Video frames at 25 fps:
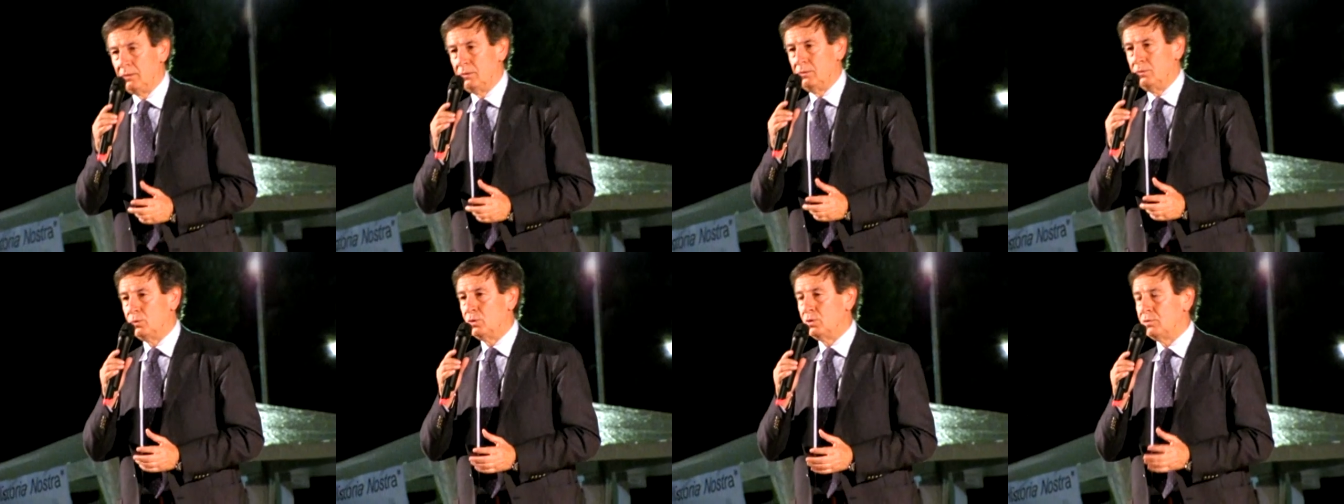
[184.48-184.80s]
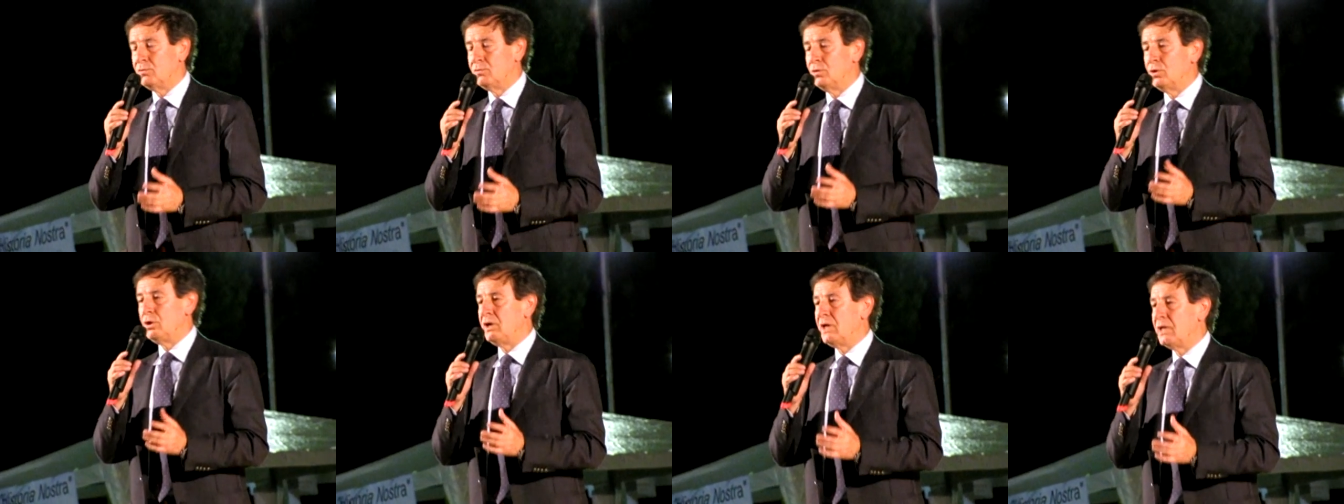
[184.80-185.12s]

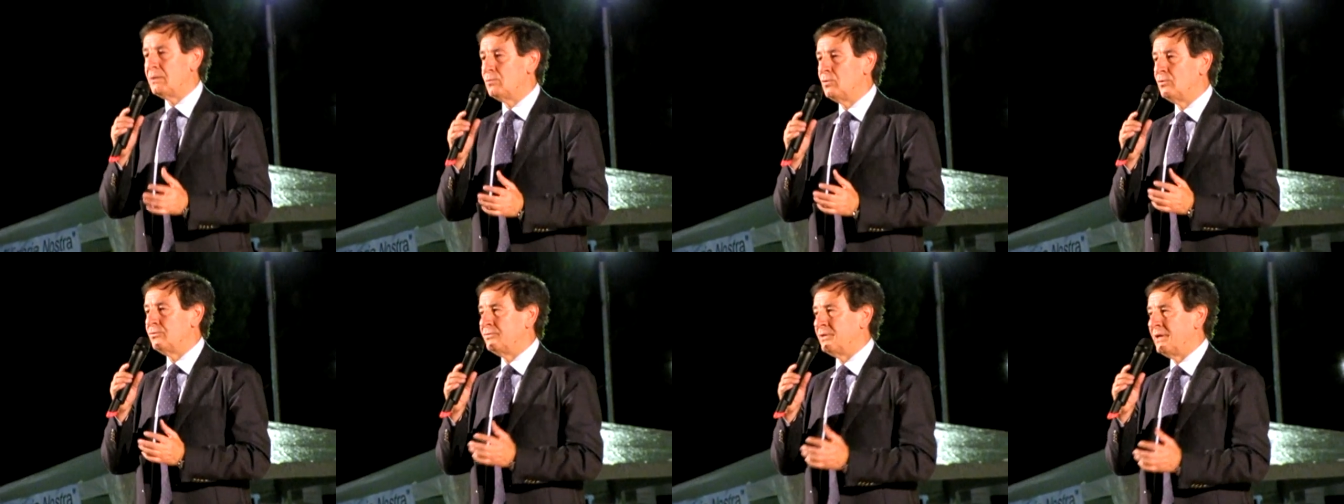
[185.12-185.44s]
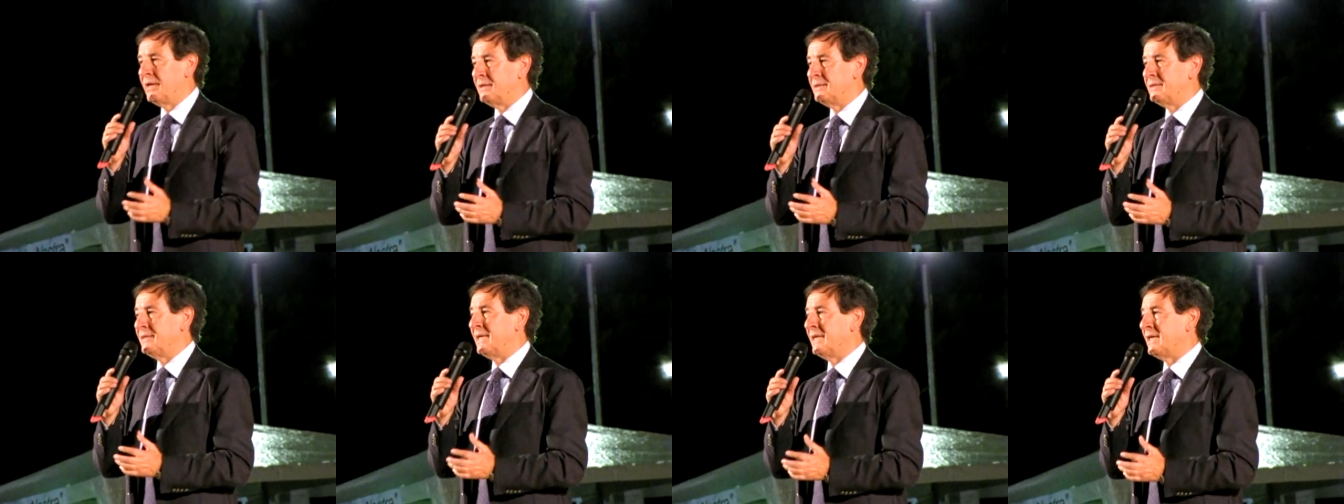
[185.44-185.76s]
Noi vogliamo
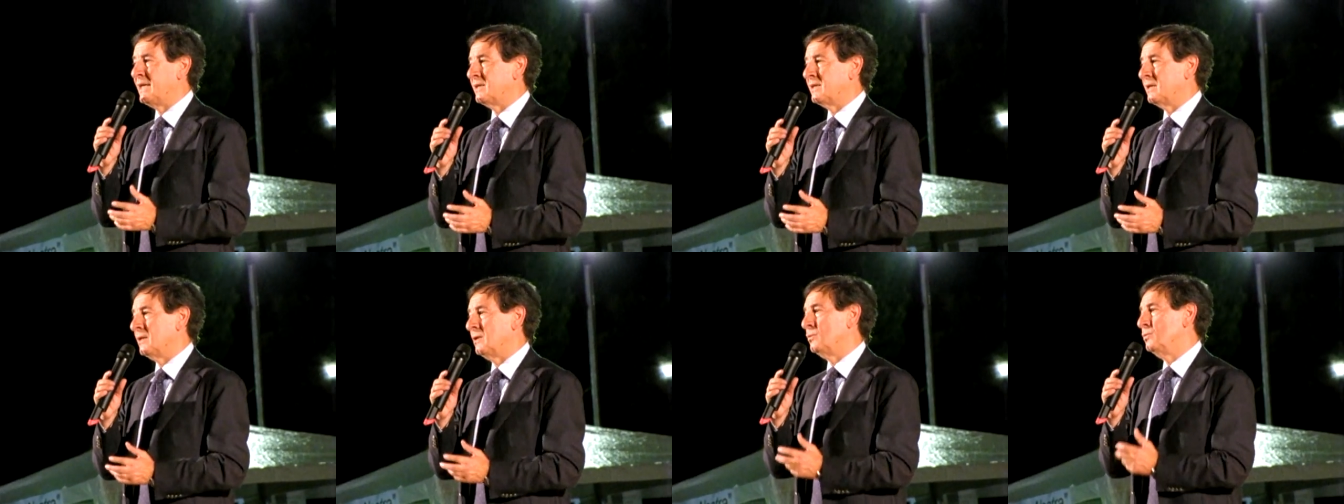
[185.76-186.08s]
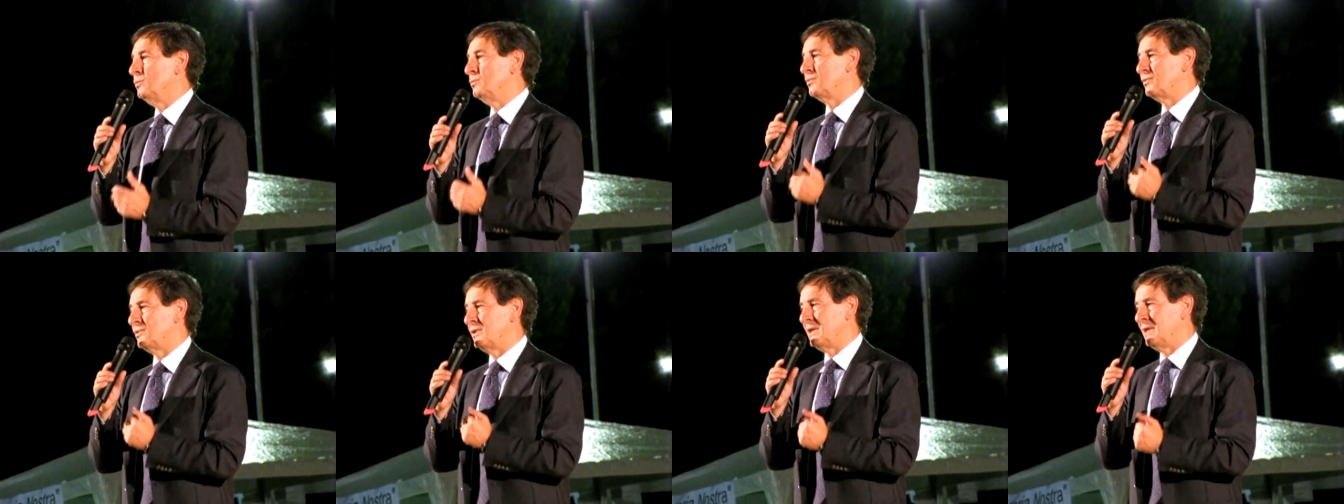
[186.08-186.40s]
dare
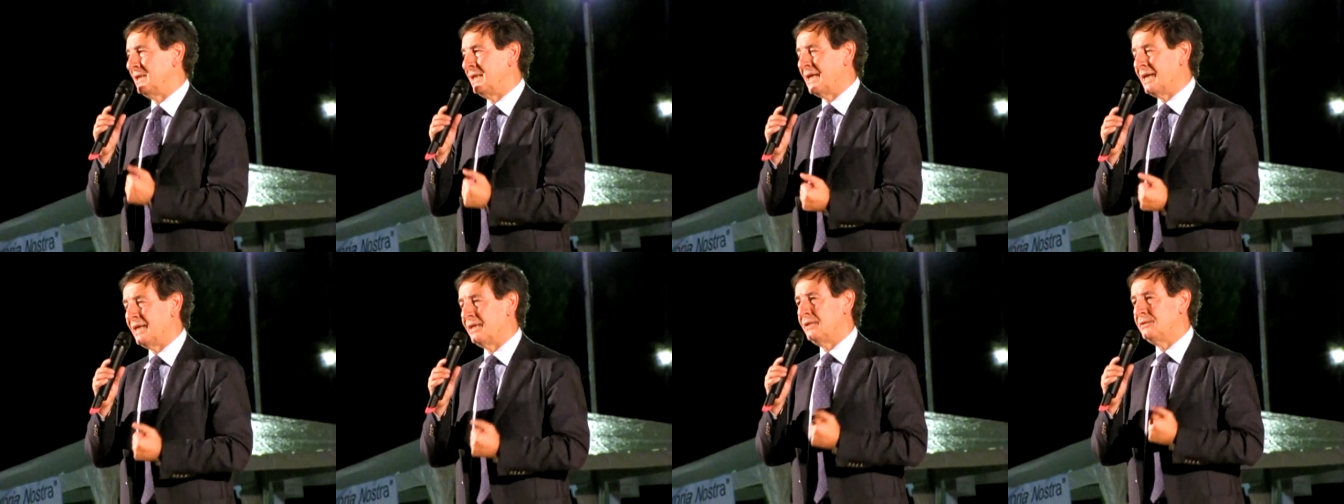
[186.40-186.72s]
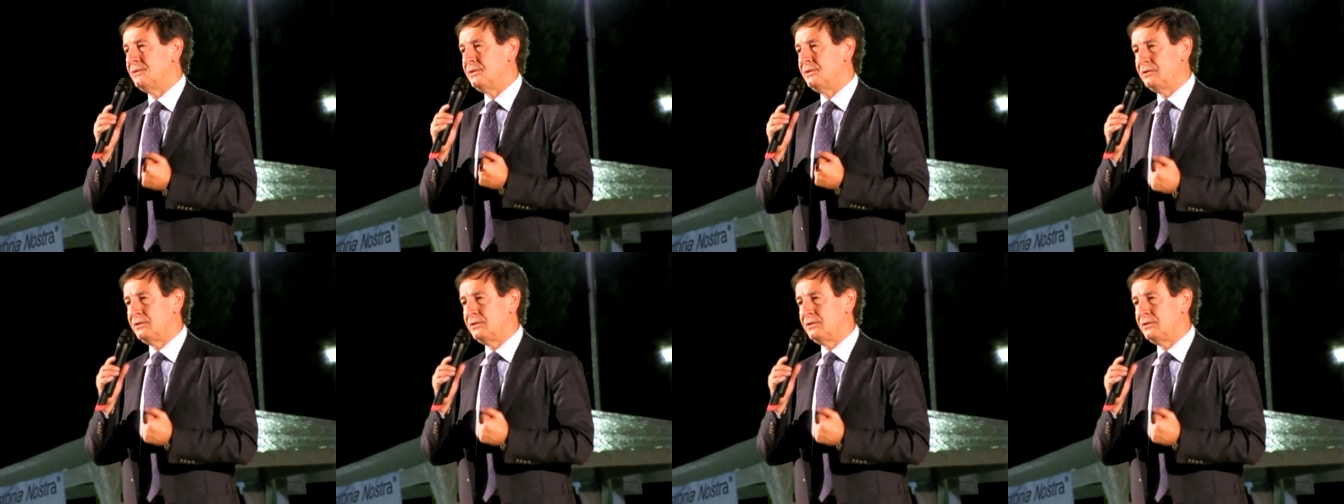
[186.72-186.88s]
un segnale